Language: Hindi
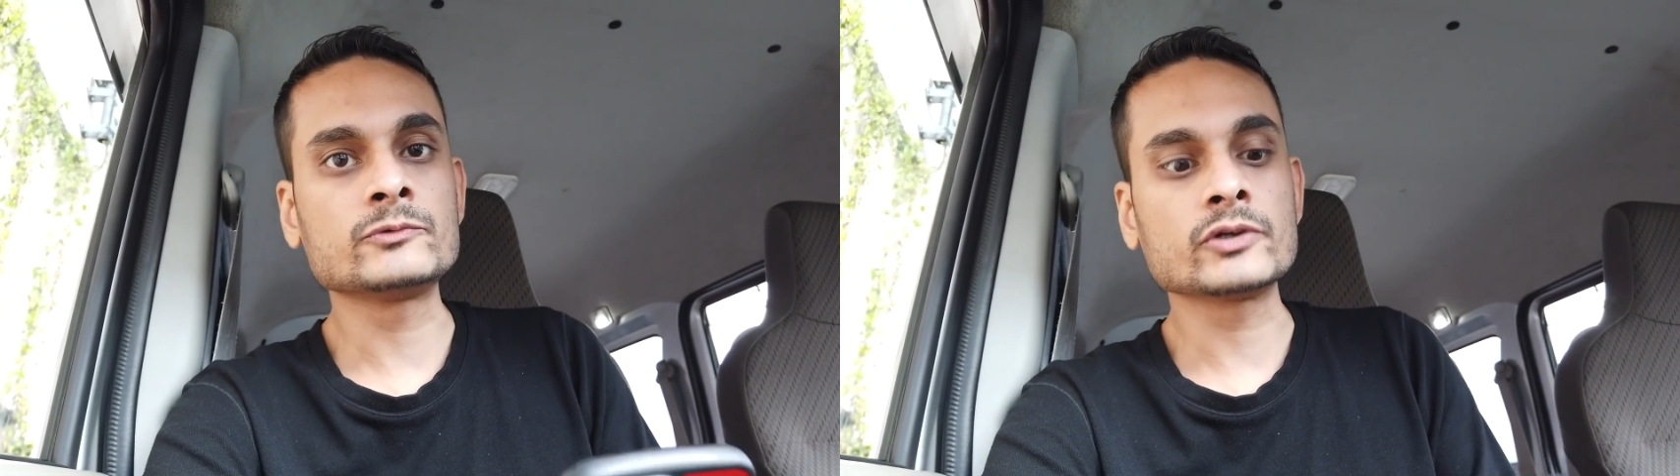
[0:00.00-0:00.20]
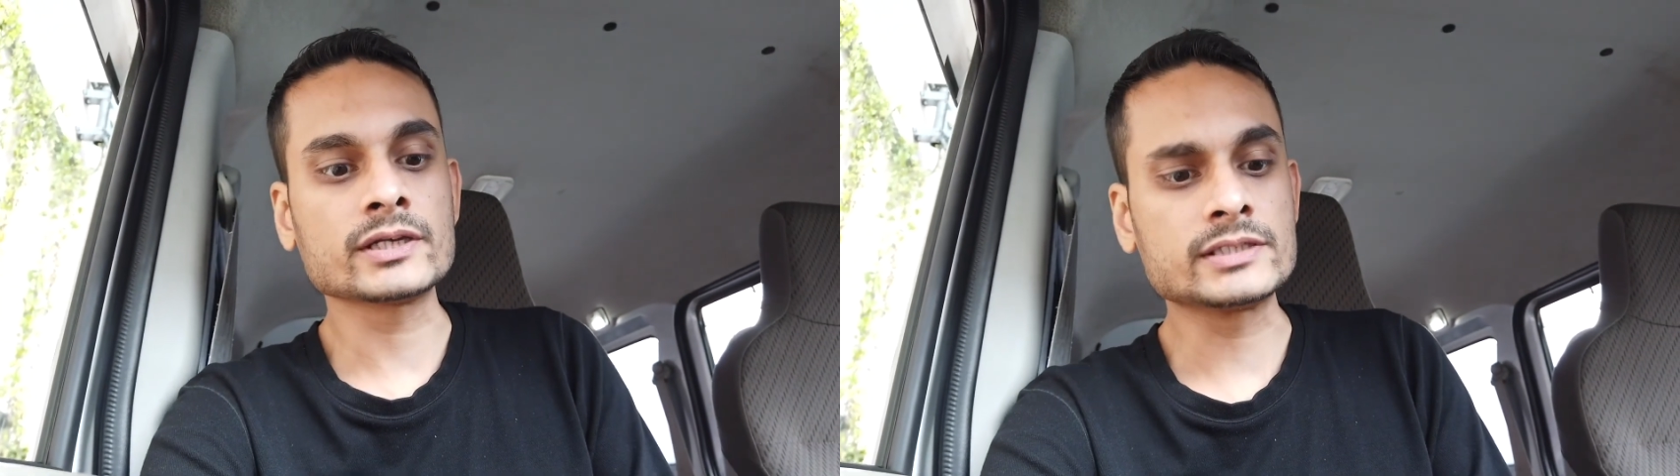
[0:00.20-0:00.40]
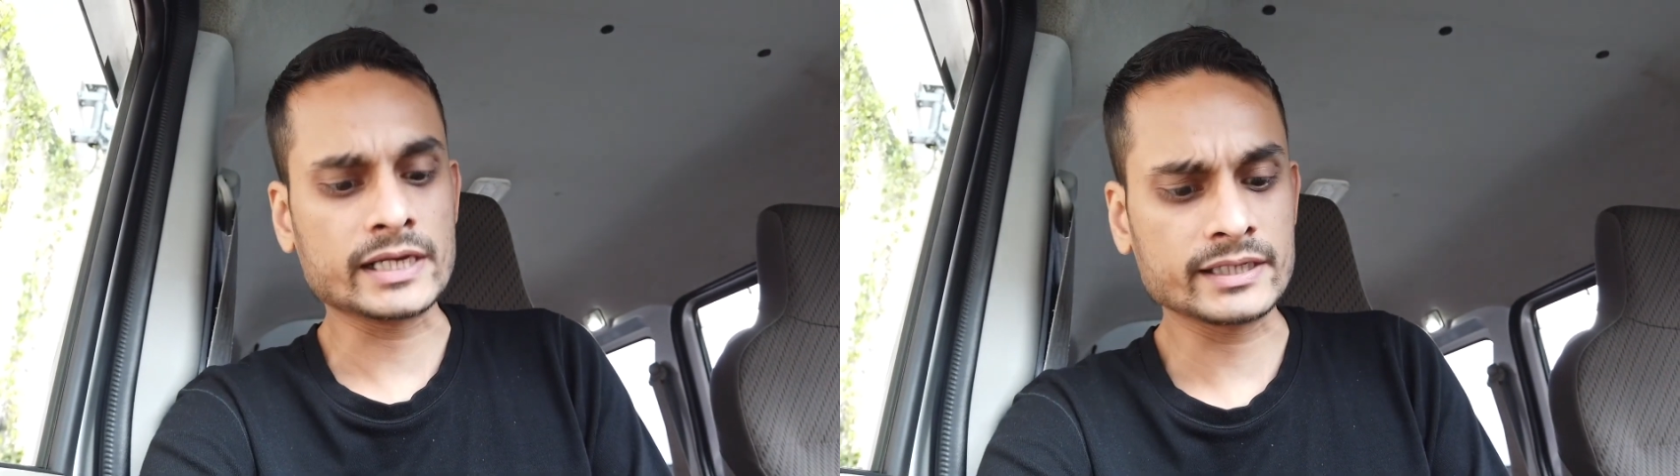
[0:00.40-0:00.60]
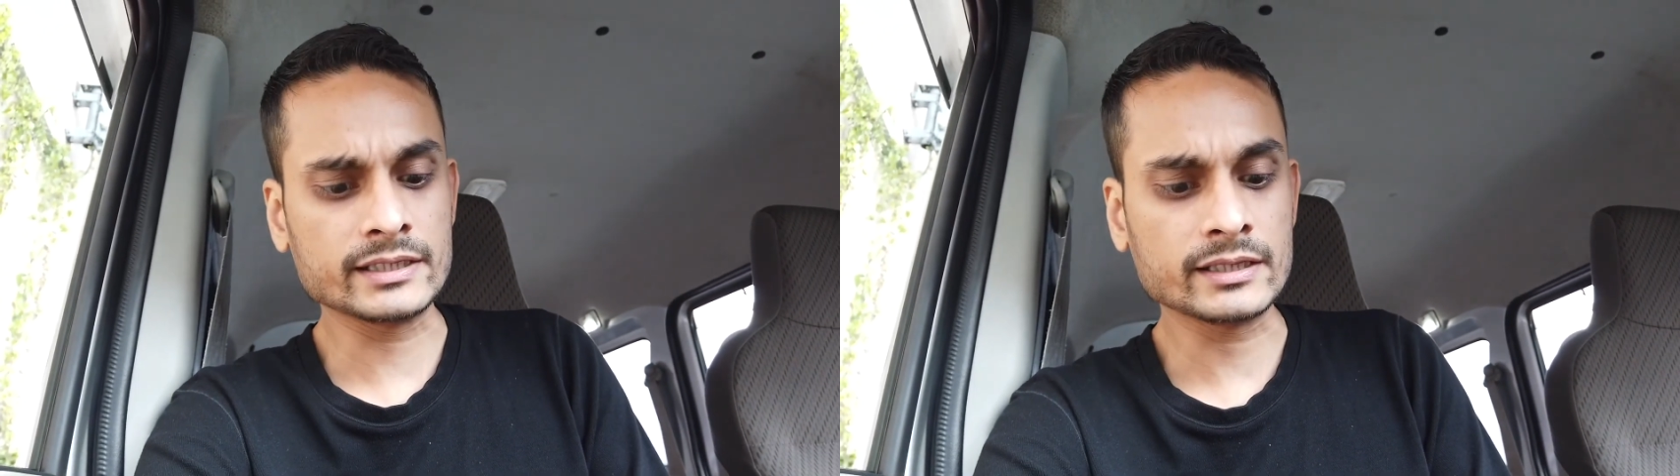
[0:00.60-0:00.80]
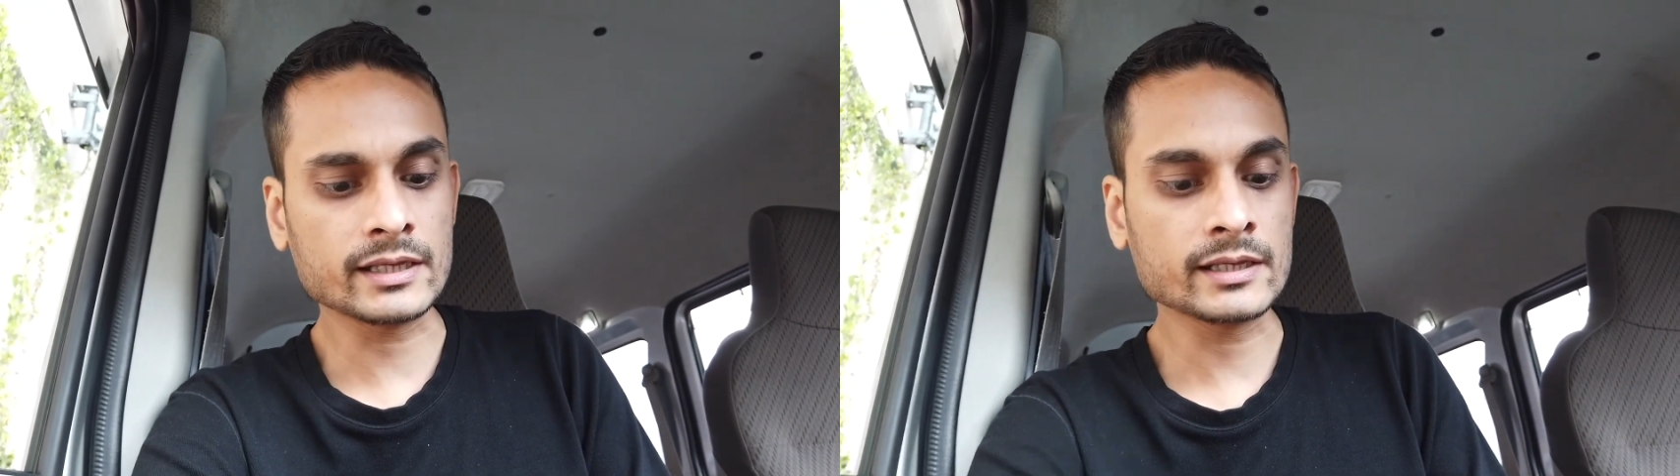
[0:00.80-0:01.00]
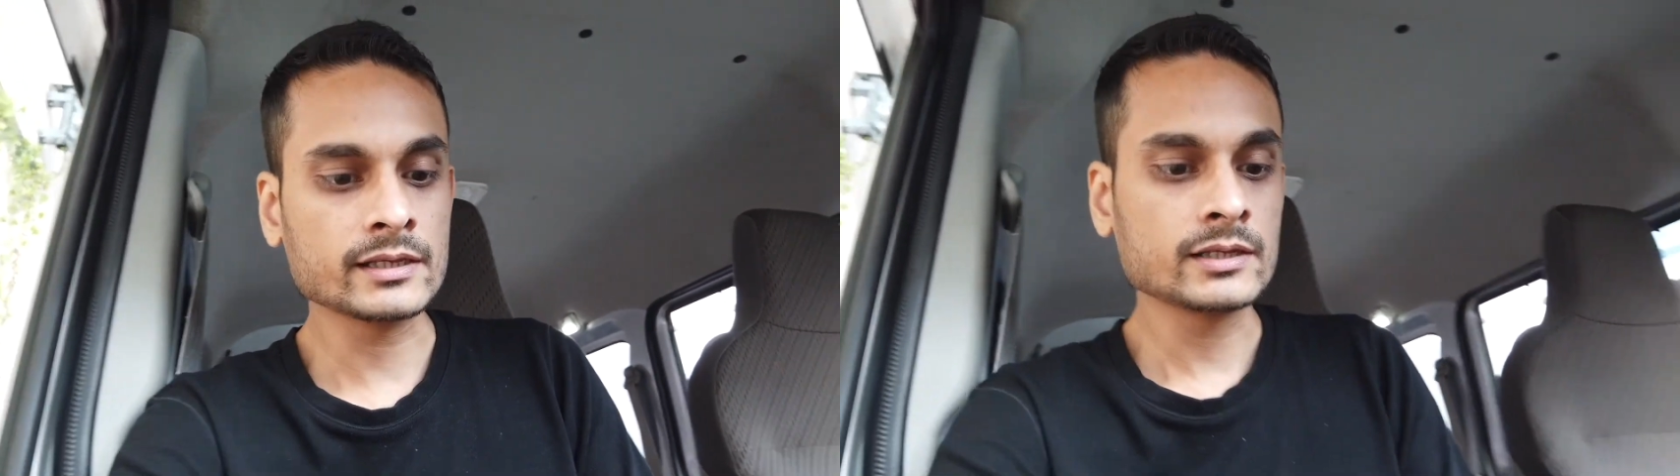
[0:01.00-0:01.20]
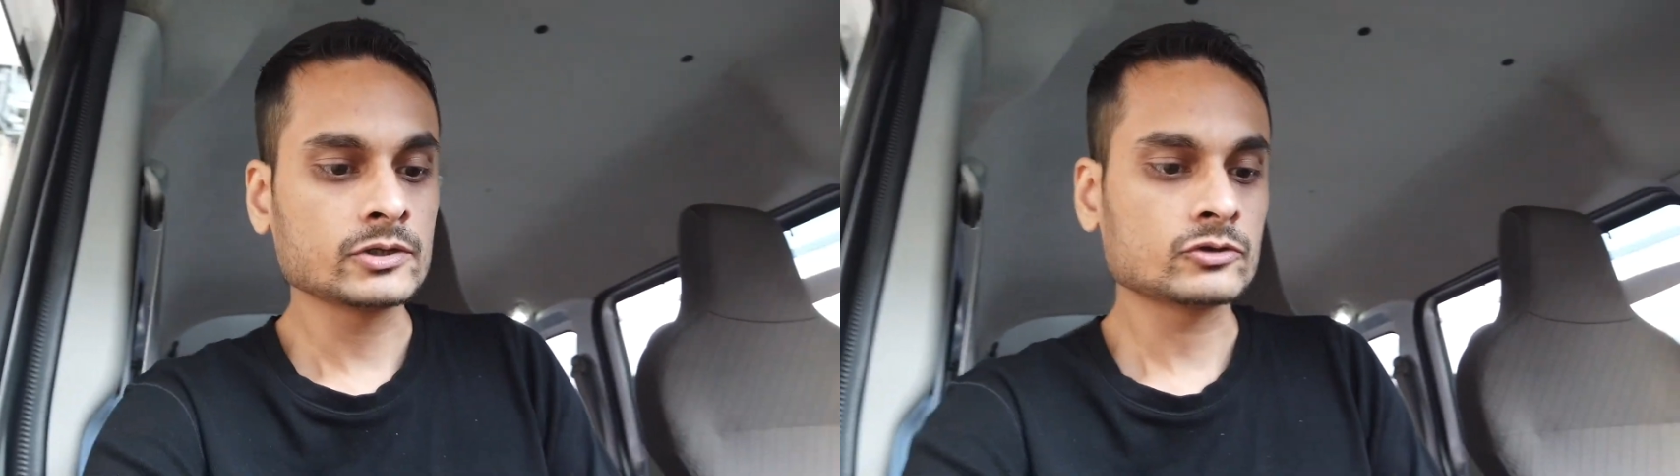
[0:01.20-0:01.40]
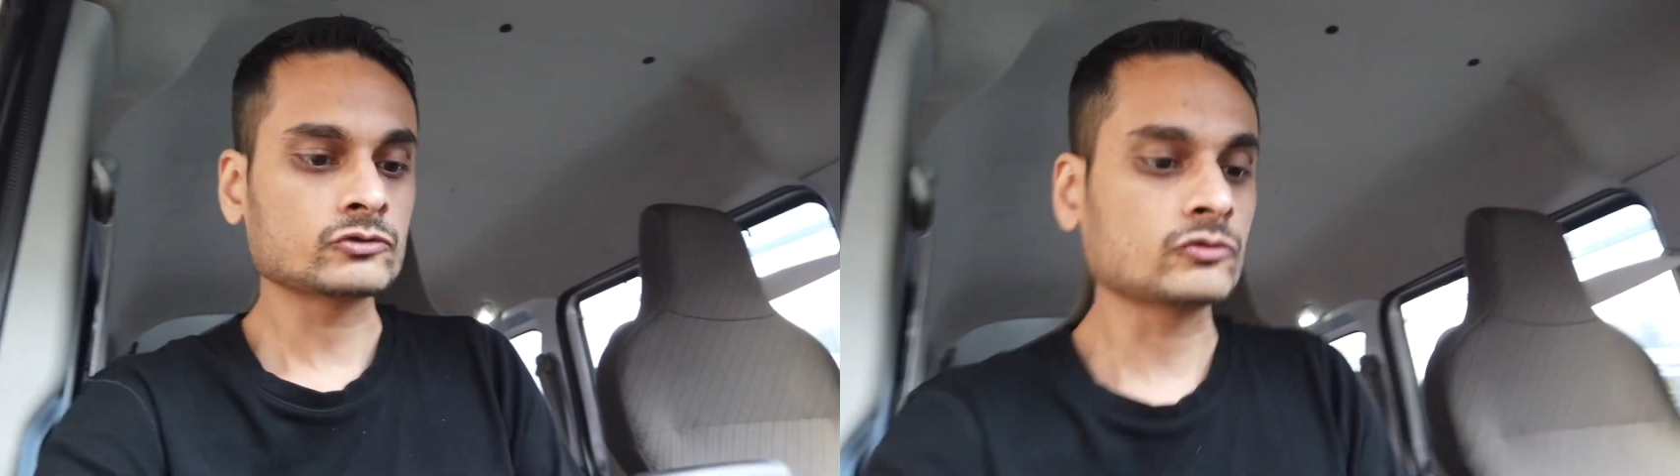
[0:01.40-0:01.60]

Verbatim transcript: अब जो है जाके देते हैं तो